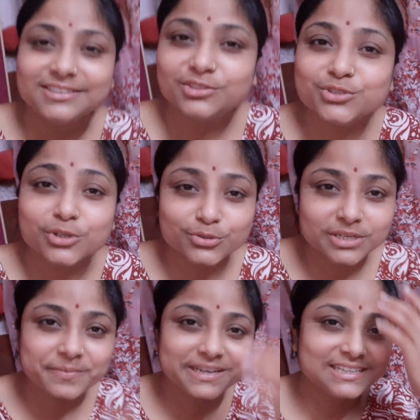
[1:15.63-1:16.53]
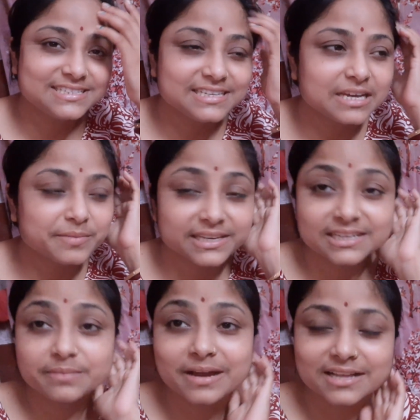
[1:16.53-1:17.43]
তো যতটা পেরেছি আমি
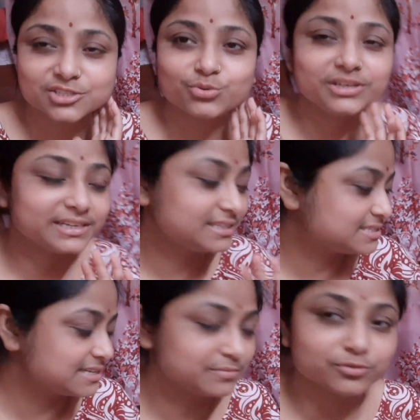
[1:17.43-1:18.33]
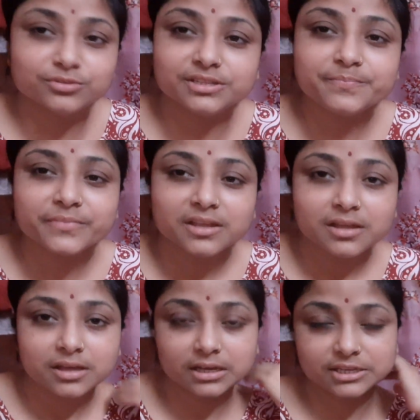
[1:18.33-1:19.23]
এখানে ভাজ করে রেখেছি এর মধ্যে
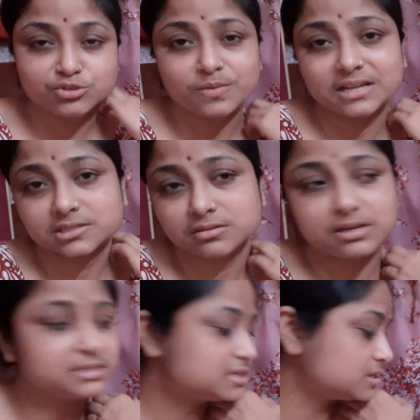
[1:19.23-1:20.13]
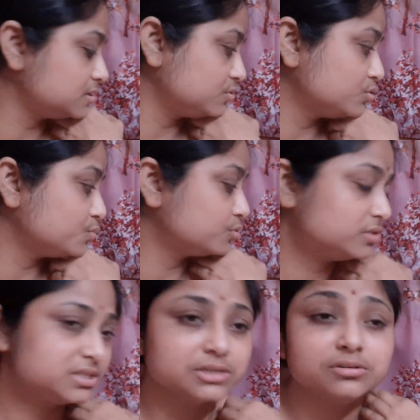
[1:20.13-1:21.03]
আর কিছু ভাজ করা আছে কিন্তু ওপর
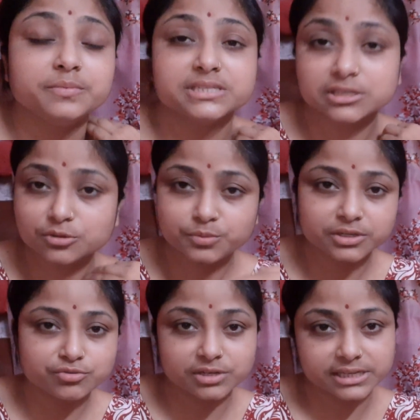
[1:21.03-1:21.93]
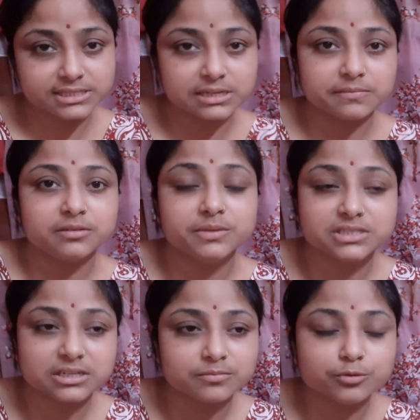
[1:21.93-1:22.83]
দিয়ে যেগুলো বিছানার উপর কিছু রেখেছিলাম কারণ
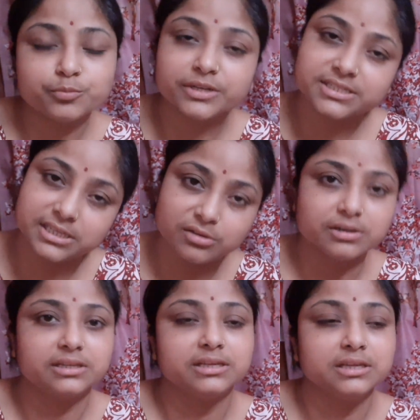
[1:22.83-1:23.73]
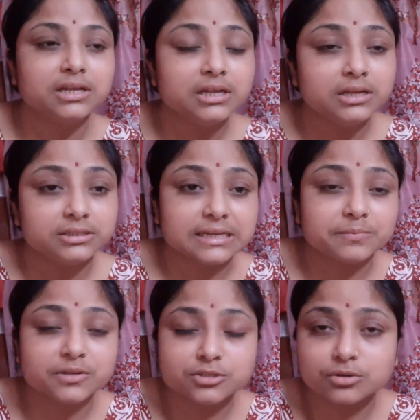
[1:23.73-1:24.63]
বিছানার উপরেই ছিল আর কি
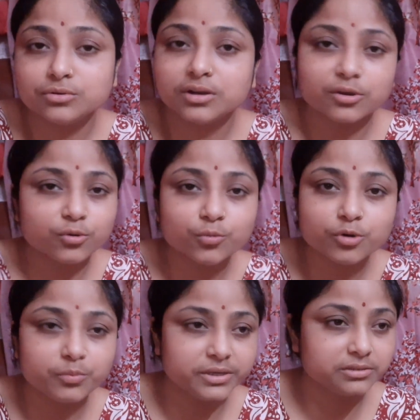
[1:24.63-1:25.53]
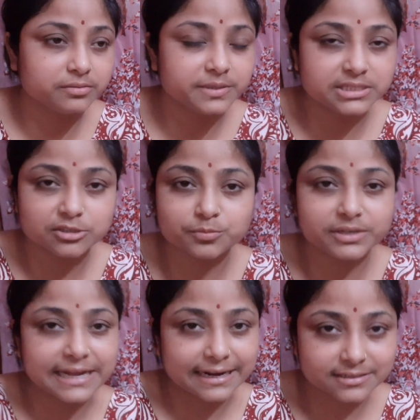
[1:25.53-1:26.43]
তারপরে যখন ওরা ঘুমোবে তো বিছানার
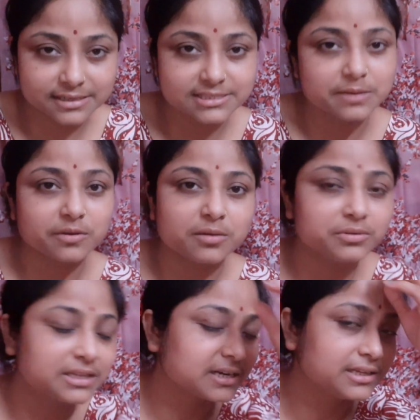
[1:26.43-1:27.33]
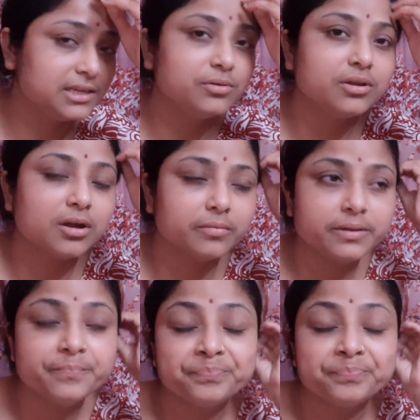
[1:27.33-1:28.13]
উপরে একটা জামা কাপড় থাকলে কি করে হবে